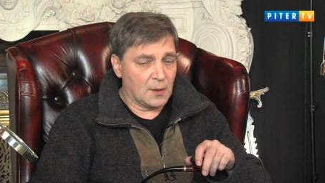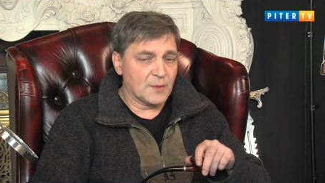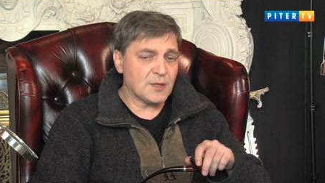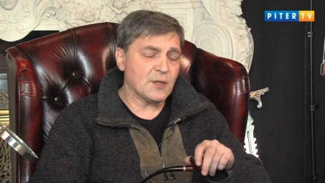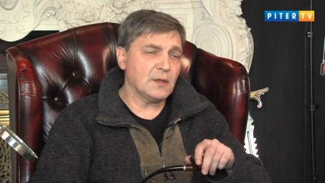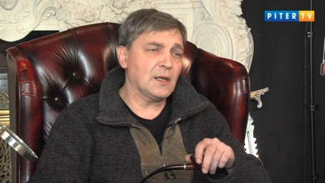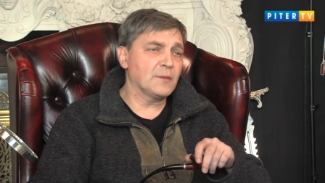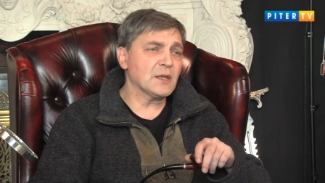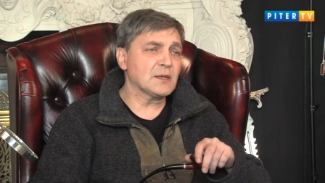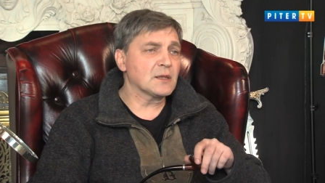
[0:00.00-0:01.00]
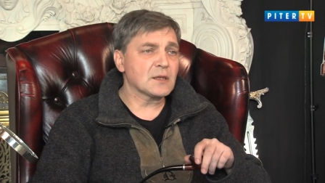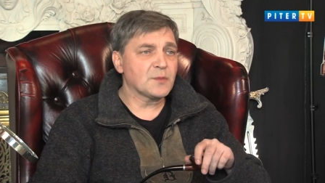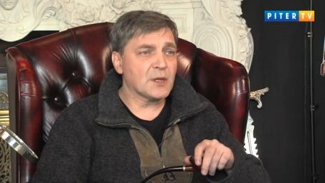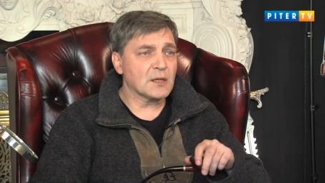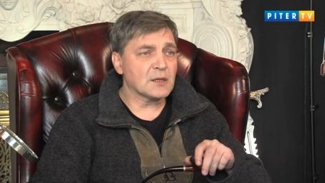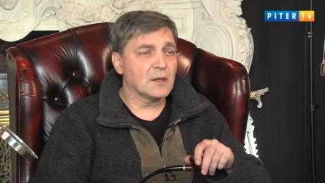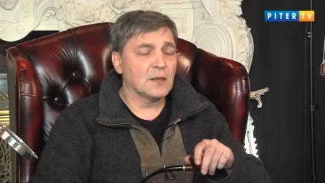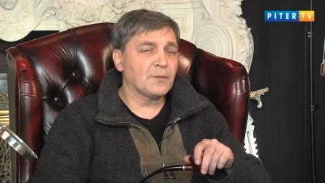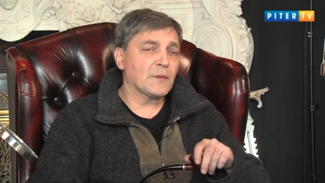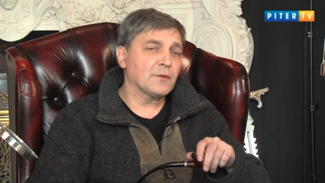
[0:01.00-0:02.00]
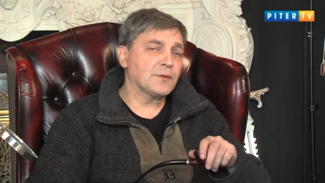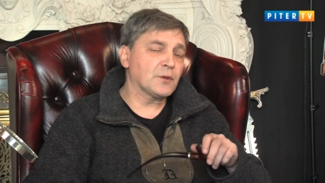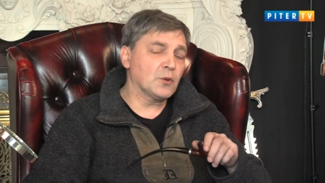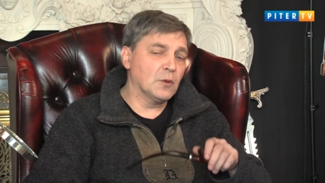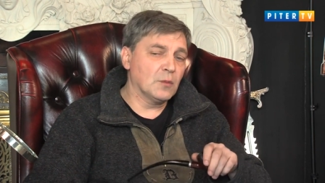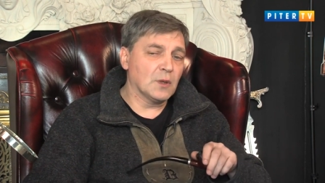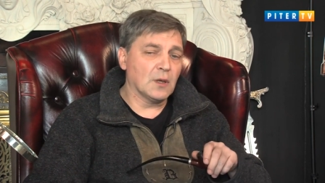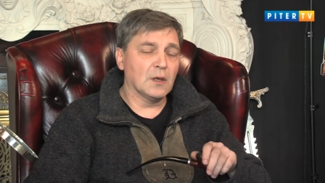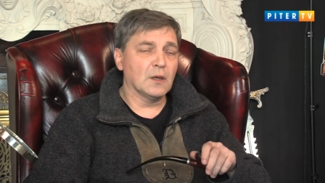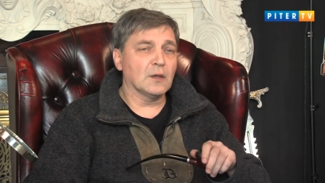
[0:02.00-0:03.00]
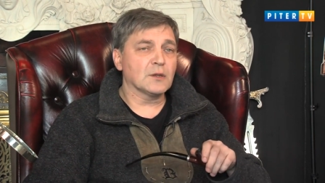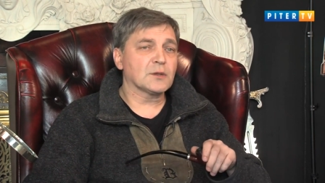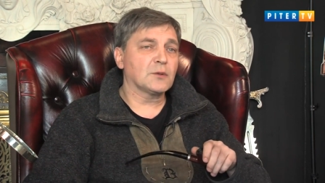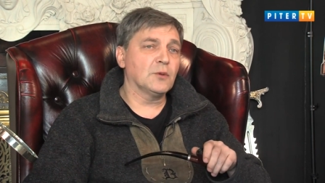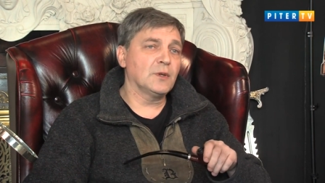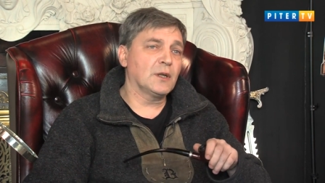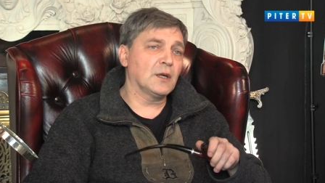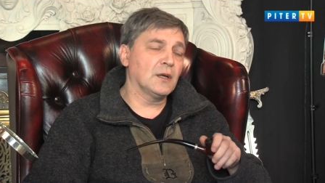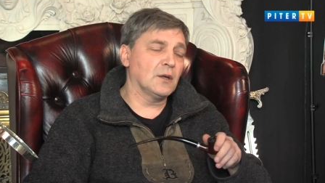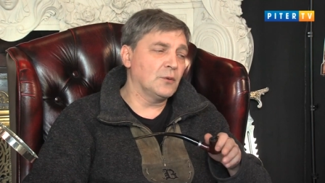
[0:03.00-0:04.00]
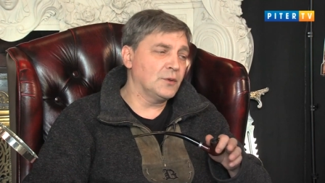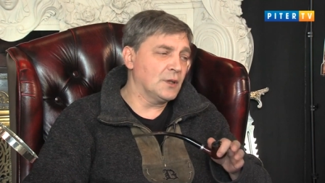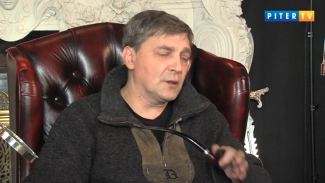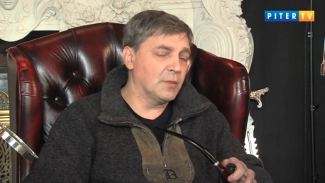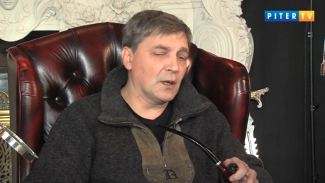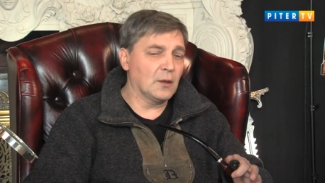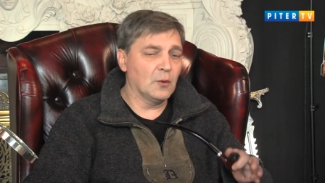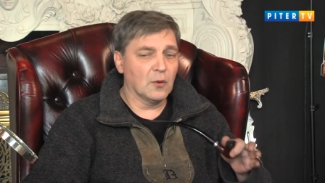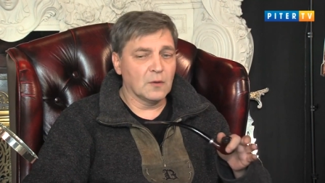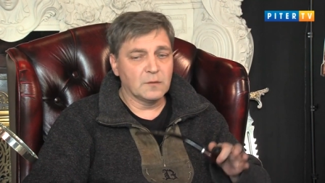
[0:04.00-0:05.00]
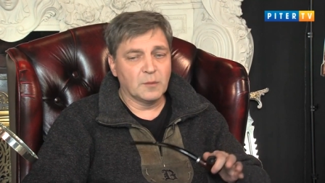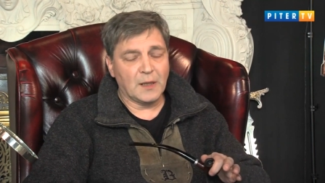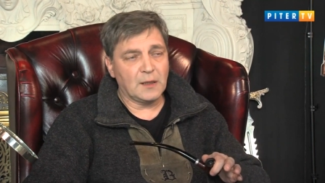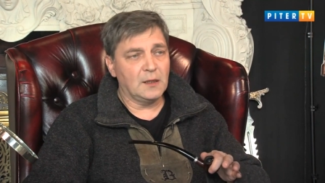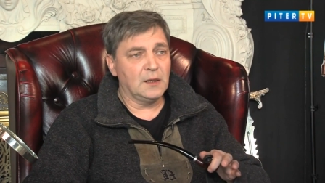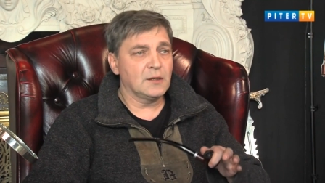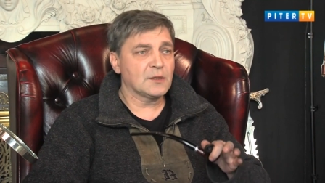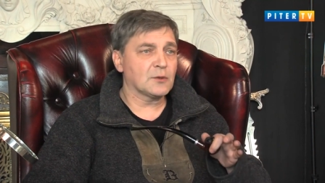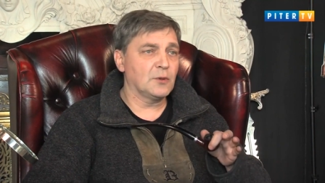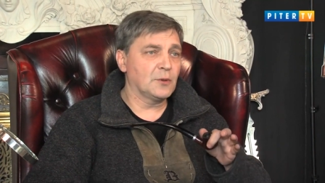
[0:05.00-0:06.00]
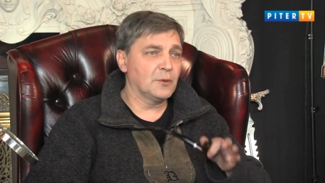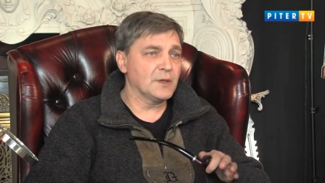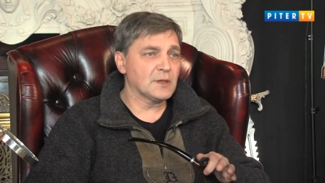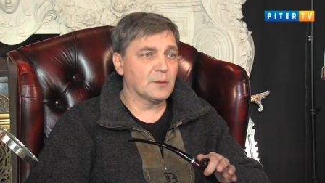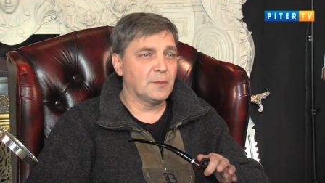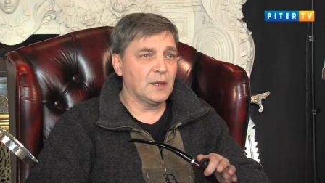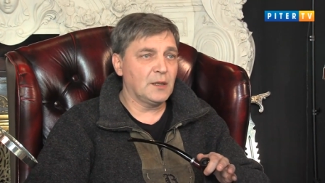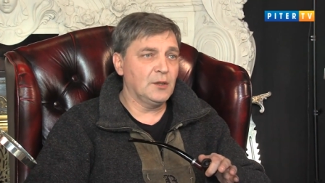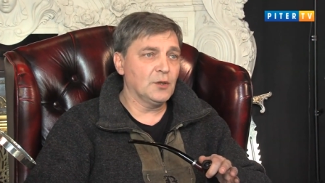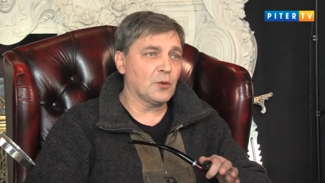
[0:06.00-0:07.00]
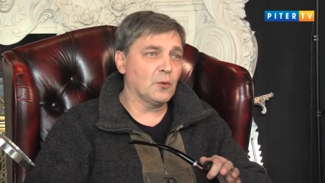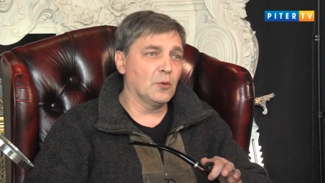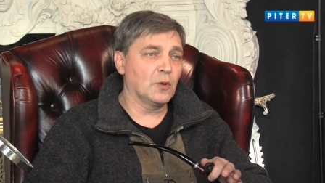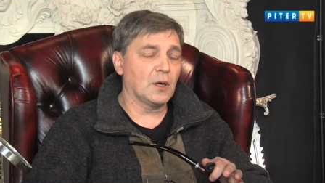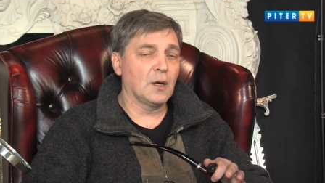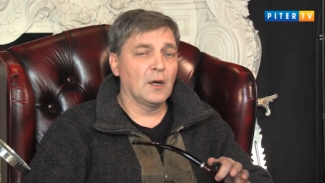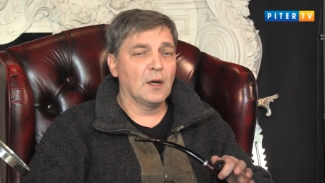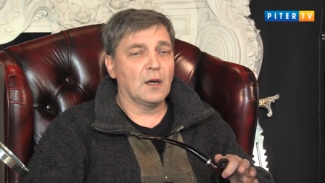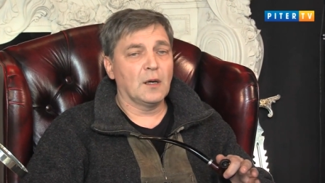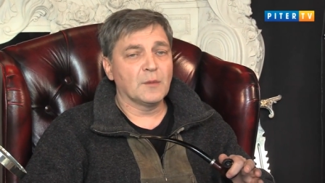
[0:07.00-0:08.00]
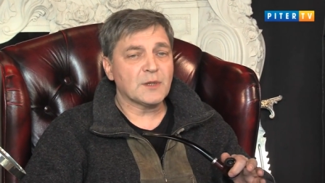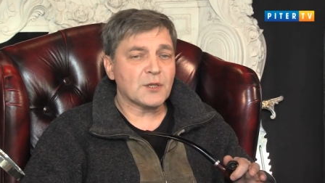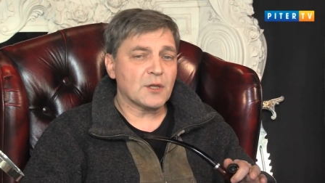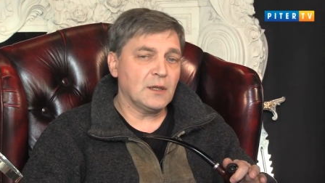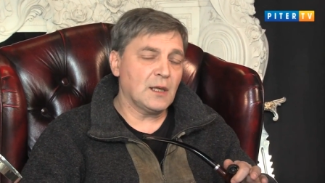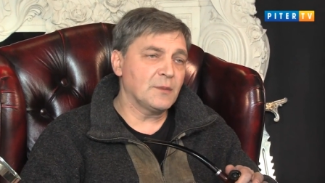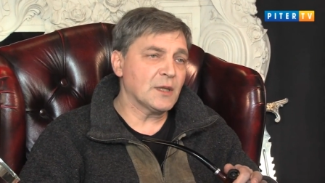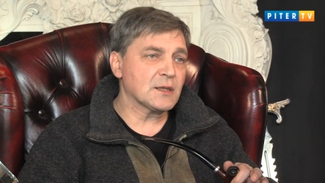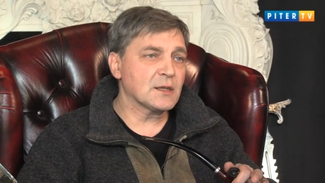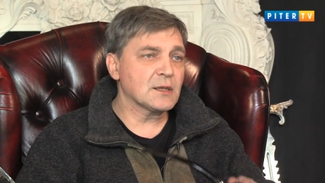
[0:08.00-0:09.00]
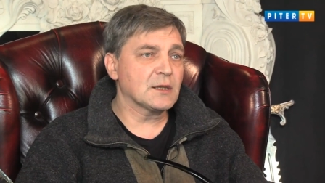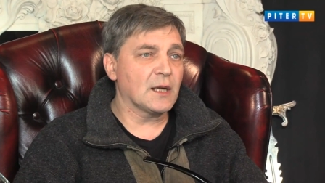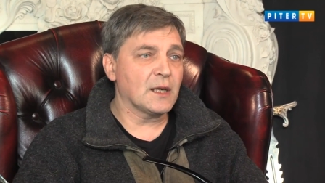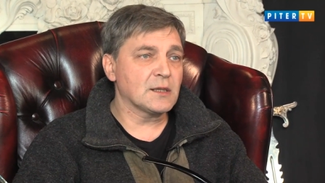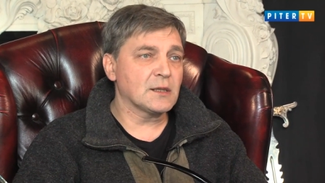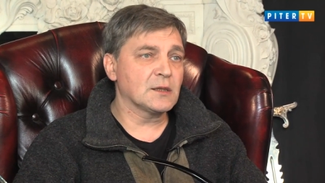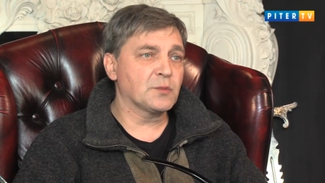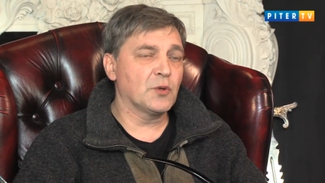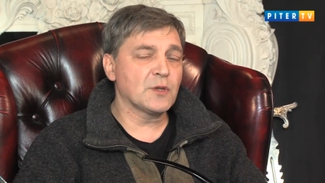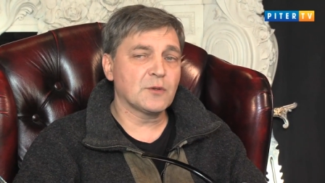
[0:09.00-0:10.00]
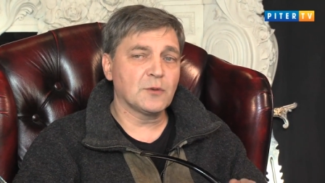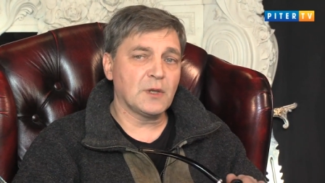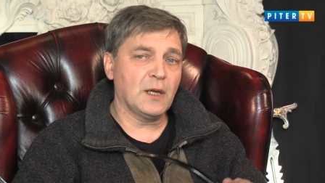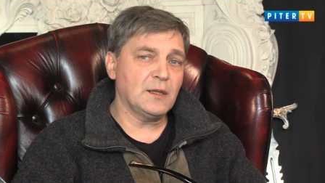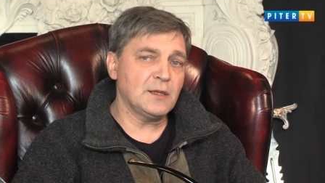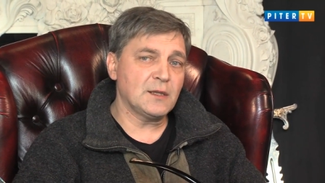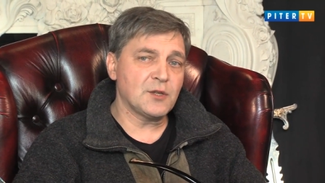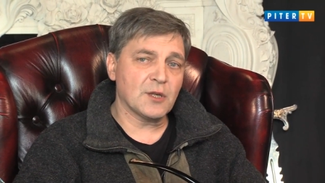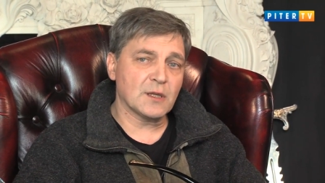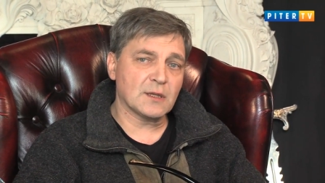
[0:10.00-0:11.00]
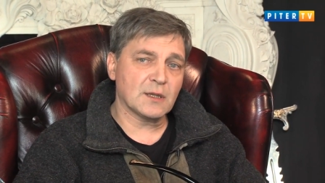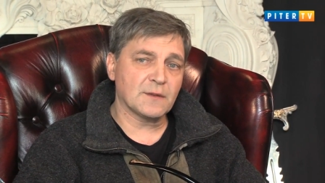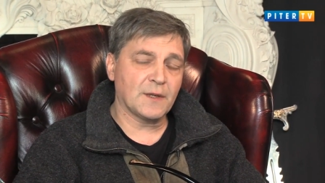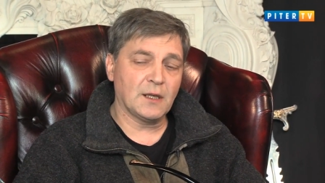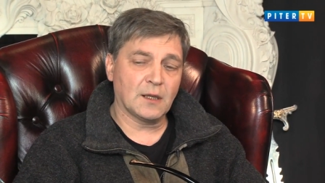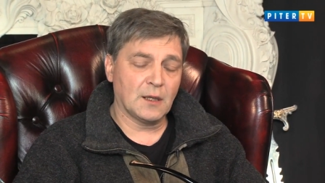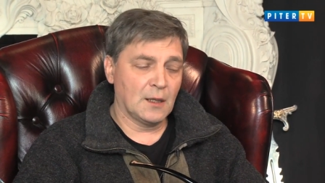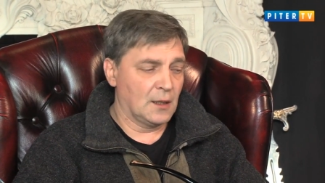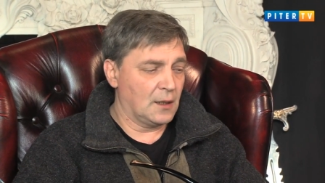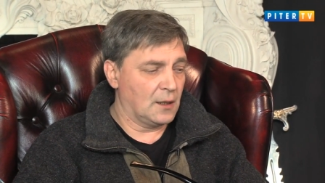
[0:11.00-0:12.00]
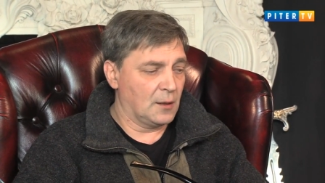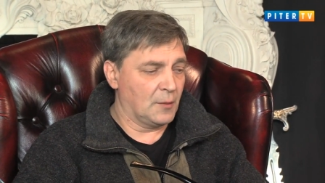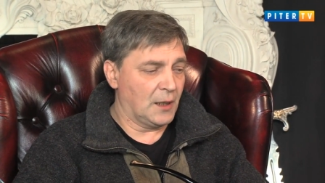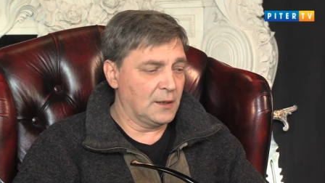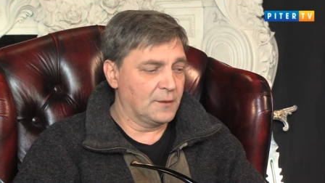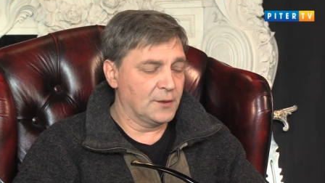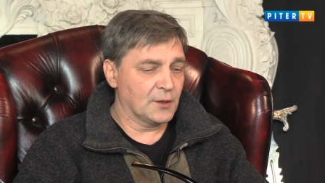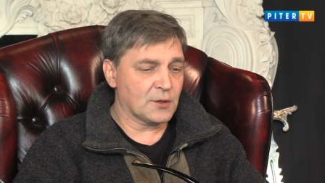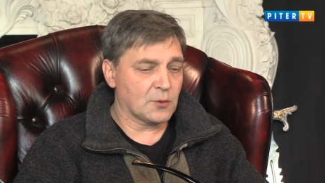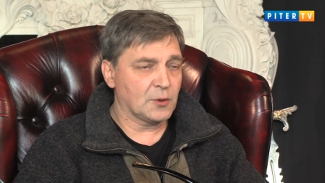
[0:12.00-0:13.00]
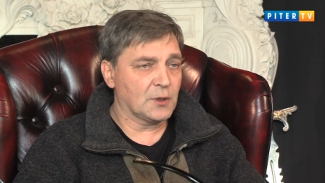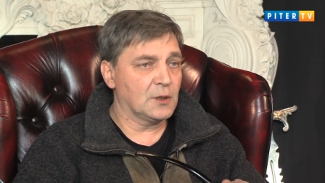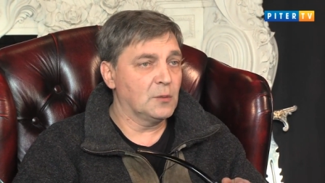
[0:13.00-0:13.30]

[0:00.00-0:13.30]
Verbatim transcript: Мы совершенно не обязаны разбираться в том, э, сколько у них богов, богинь, сколько у этих богинь рук. А мы совершенно не обязаны знать, используют ли они сейчас на своих э, молитвенных сходках